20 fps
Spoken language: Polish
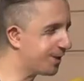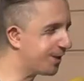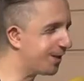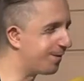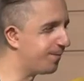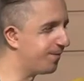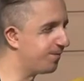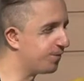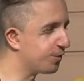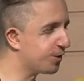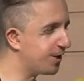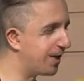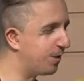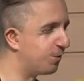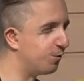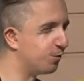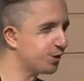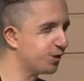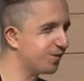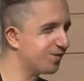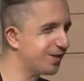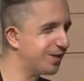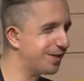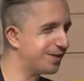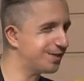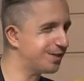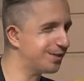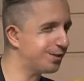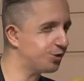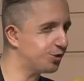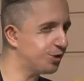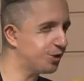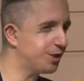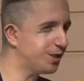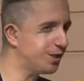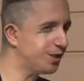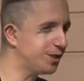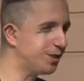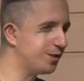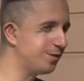się na pewno działo. O
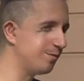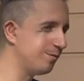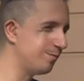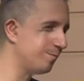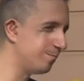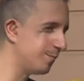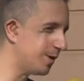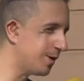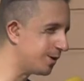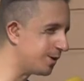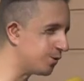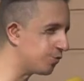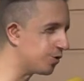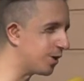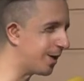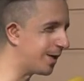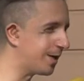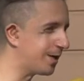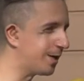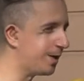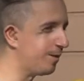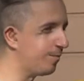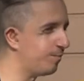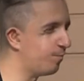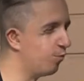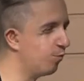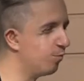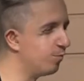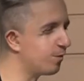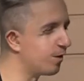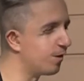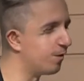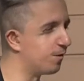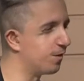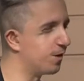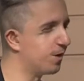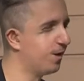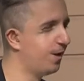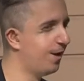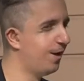19.30 będzie już lekki półmrok,
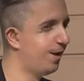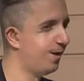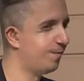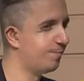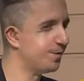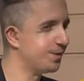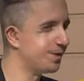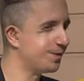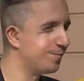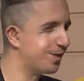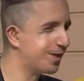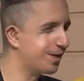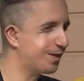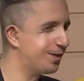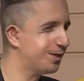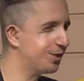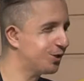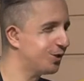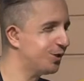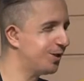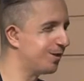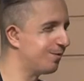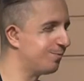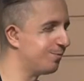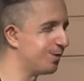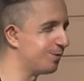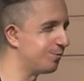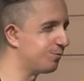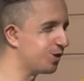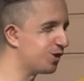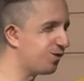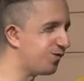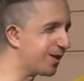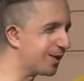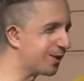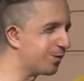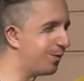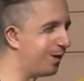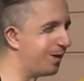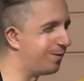będzie magicznie, będą
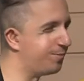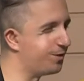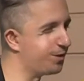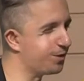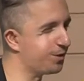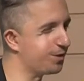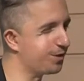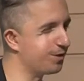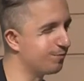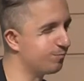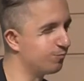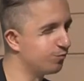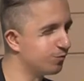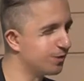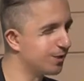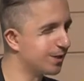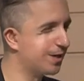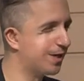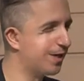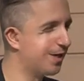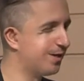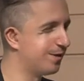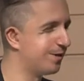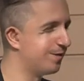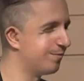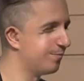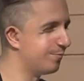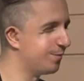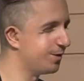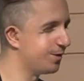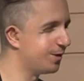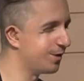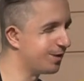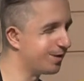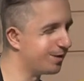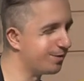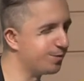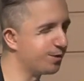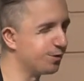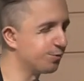światła, będzie muzyka,
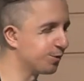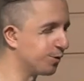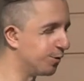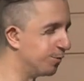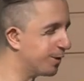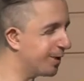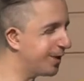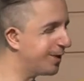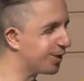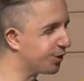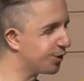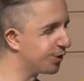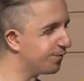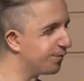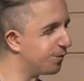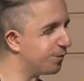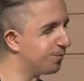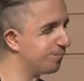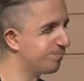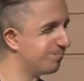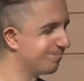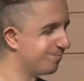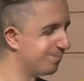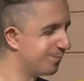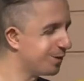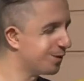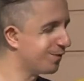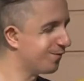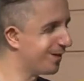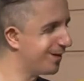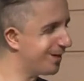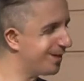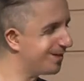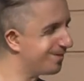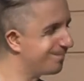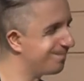będzie, będą songi na żywo, będzie fajnie.